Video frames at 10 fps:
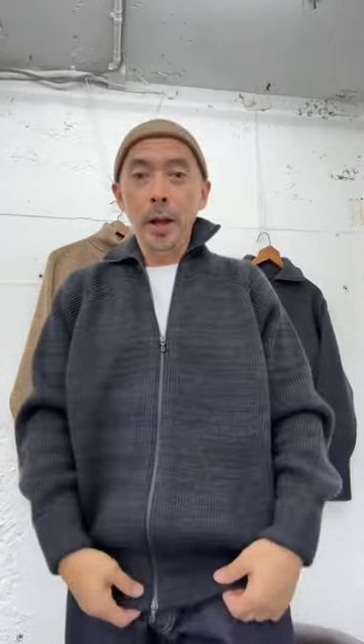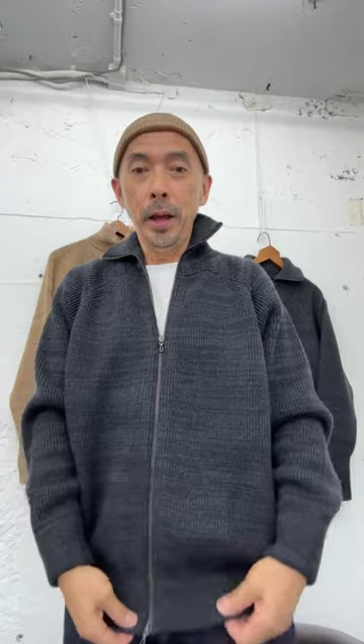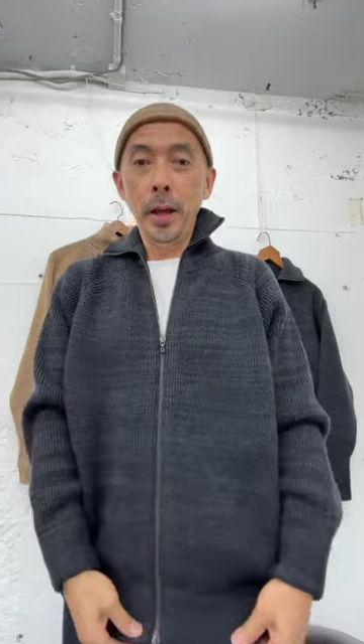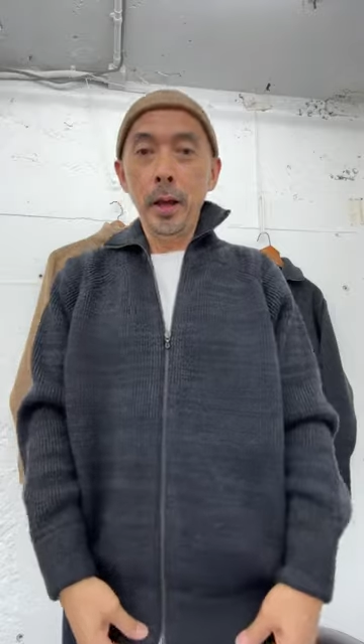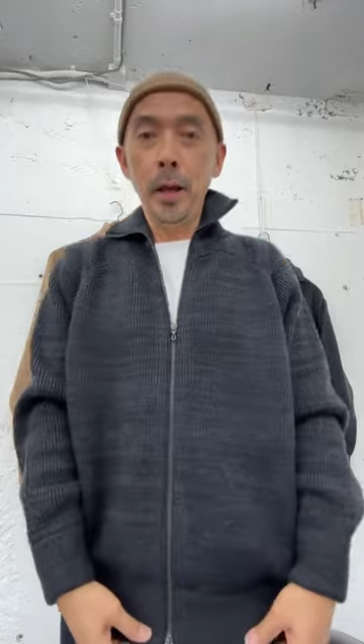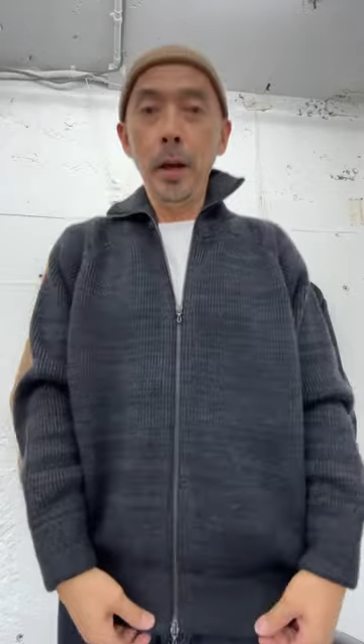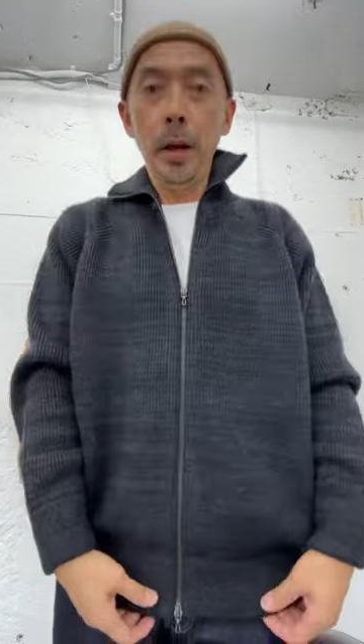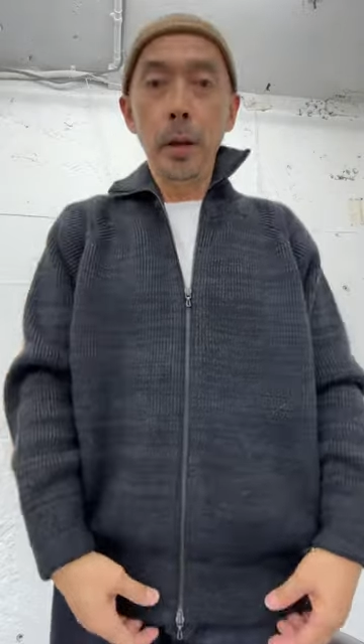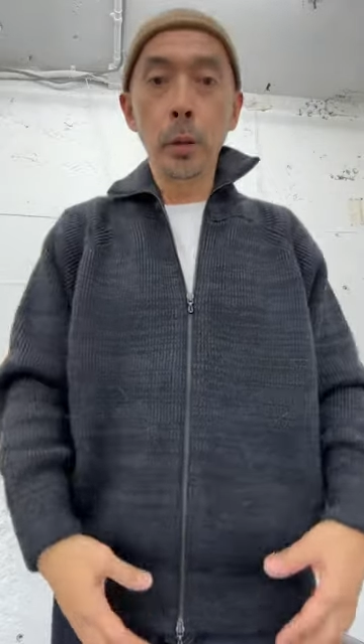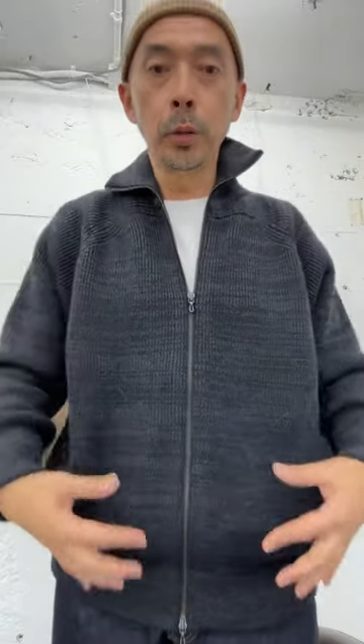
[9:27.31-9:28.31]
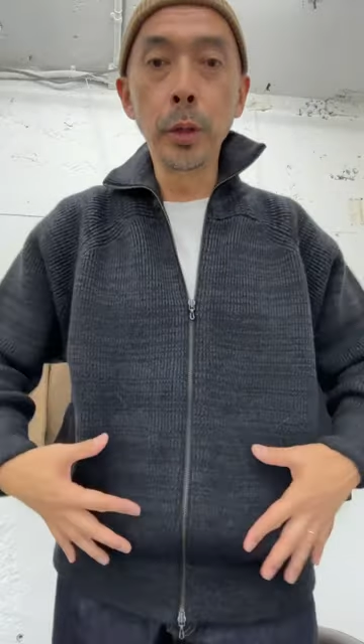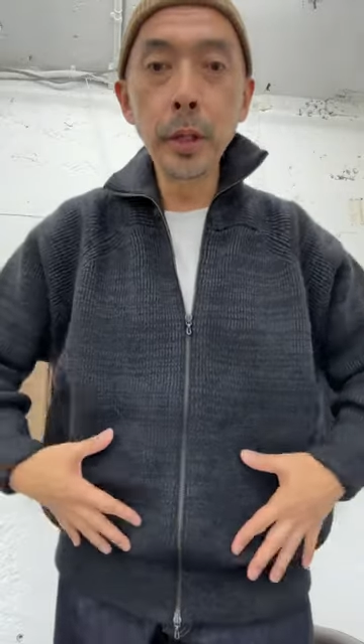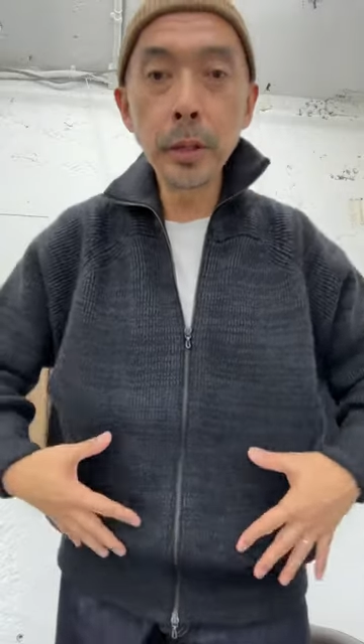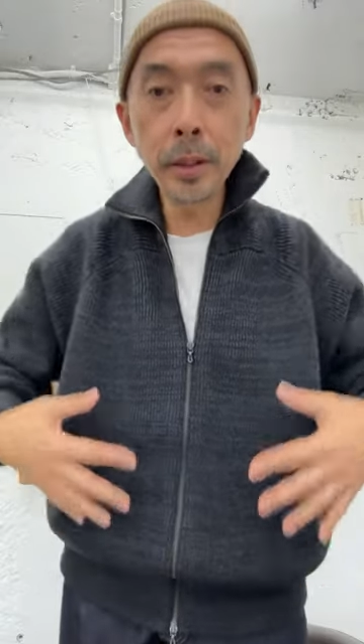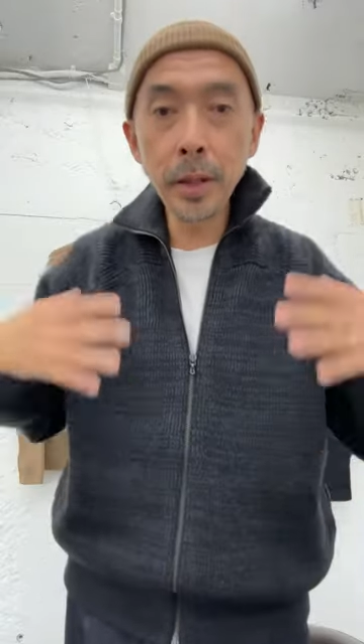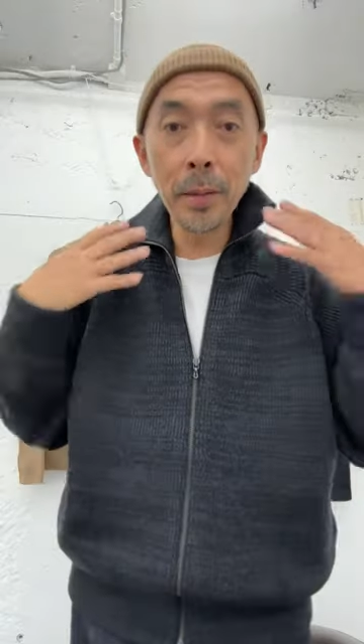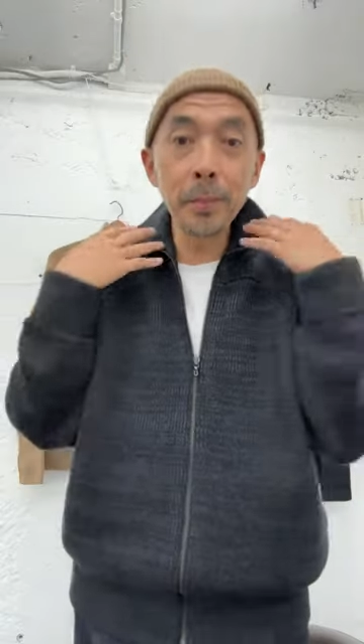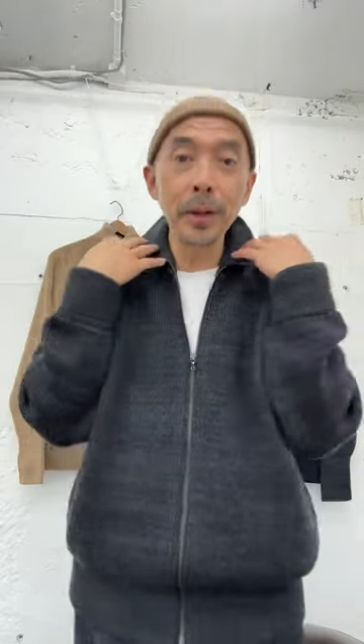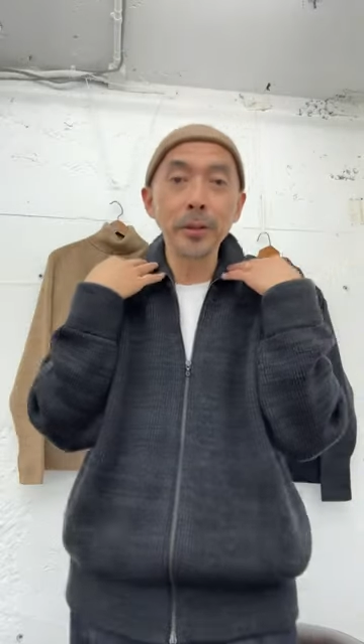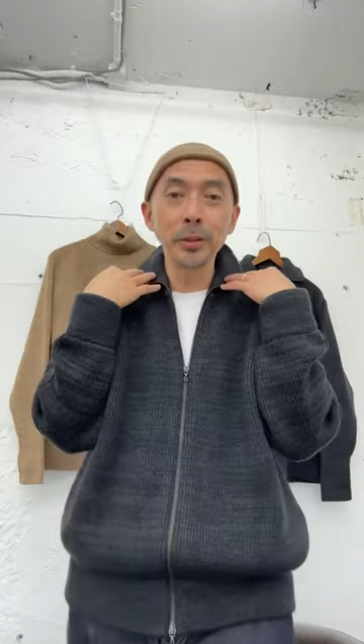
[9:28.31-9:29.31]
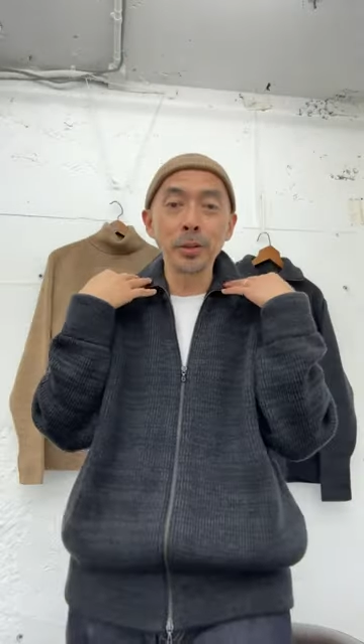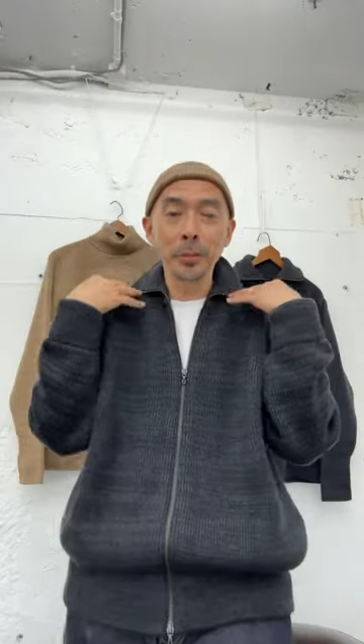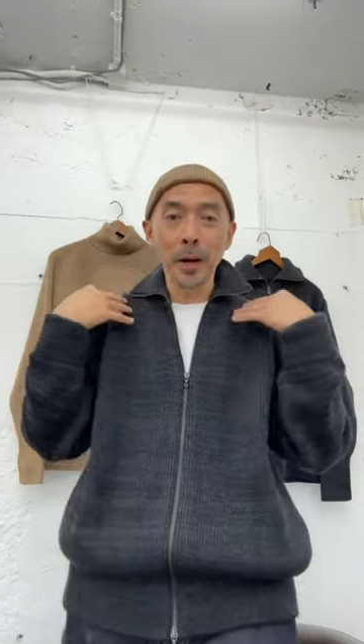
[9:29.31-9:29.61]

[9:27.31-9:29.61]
えー、っと、フリンジさん別注